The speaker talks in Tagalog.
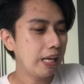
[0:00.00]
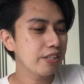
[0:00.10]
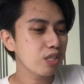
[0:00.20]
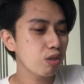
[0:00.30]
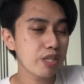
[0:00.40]

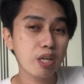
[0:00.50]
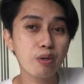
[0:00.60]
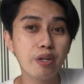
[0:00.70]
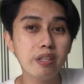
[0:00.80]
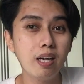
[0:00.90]
just to
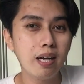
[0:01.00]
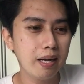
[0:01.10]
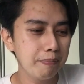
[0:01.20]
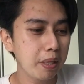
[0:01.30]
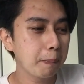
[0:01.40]
secure
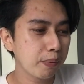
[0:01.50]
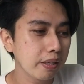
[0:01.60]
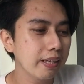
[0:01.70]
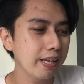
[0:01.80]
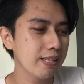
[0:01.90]
the the
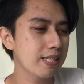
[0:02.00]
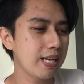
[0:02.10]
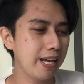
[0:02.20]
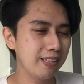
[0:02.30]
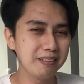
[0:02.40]
product
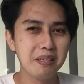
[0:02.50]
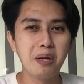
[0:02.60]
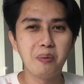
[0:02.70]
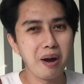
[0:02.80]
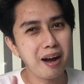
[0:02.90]
inside.
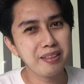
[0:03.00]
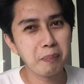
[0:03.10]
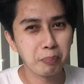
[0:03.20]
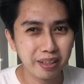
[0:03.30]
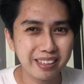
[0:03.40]
Wow, the
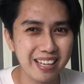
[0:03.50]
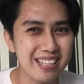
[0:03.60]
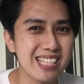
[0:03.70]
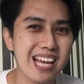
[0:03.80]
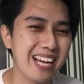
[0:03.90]
product
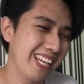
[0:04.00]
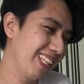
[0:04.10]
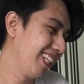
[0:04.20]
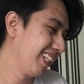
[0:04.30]
inside.